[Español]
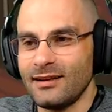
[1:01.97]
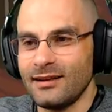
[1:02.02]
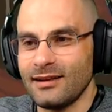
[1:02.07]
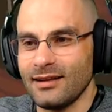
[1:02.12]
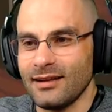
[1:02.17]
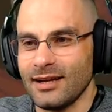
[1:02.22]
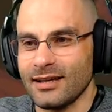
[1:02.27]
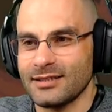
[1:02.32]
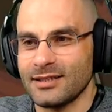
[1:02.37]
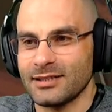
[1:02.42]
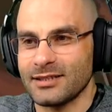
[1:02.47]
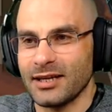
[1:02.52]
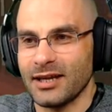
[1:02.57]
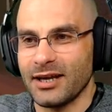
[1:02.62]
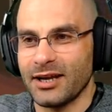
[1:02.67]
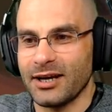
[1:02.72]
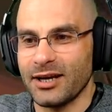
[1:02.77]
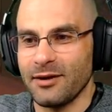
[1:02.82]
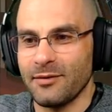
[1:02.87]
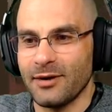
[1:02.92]
Ah, estás ahí
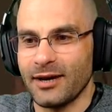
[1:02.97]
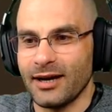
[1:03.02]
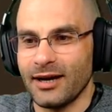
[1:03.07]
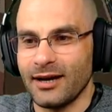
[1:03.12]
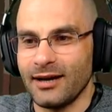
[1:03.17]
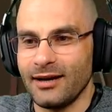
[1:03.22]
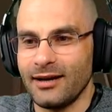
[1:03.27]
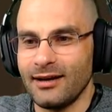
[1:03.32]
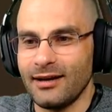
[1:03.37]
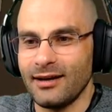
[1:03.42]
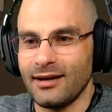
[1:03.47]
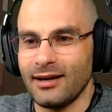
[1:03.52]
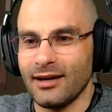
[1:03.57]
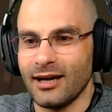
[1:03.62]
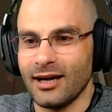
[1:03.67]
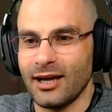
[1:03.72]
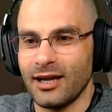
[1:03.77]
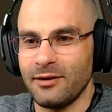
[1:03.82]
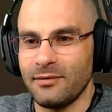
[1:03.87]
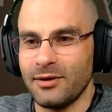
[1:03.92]
arriba.
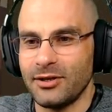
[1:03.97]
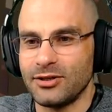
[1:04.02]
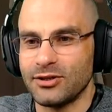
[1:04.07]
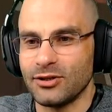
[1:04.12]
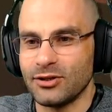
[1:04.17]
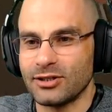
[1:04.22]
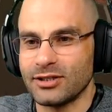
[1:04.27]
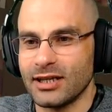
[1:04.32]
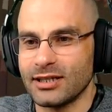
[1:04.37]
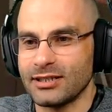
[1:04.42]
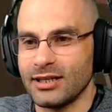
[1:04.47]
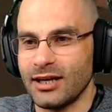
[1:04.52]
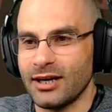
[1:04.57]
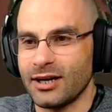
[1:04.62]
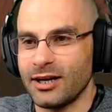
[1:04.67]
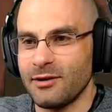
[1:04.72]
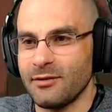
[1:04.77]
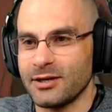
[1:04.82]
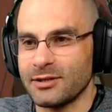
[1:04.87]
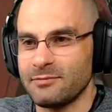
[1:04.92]
Ay, bicho, estás ahí
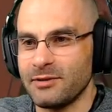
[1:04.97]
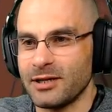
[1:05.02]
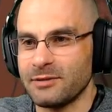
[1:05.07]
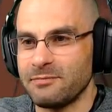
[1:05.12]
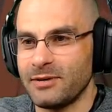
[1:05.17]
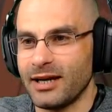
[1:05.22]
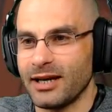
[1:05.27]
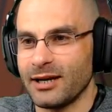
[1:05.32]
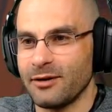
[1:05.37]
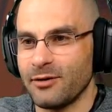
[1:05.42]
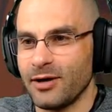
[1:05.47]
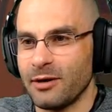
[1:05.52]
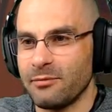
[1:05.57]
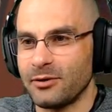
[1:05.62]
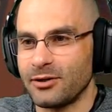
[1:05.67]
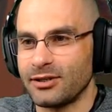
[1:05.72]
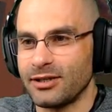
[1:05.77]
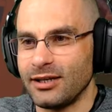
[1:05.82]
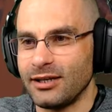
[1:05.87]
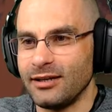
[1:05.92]
arriba. Espera, espera, que voy a
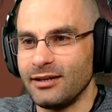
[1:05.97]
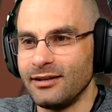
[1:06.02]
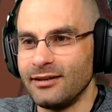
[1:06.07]
por ti.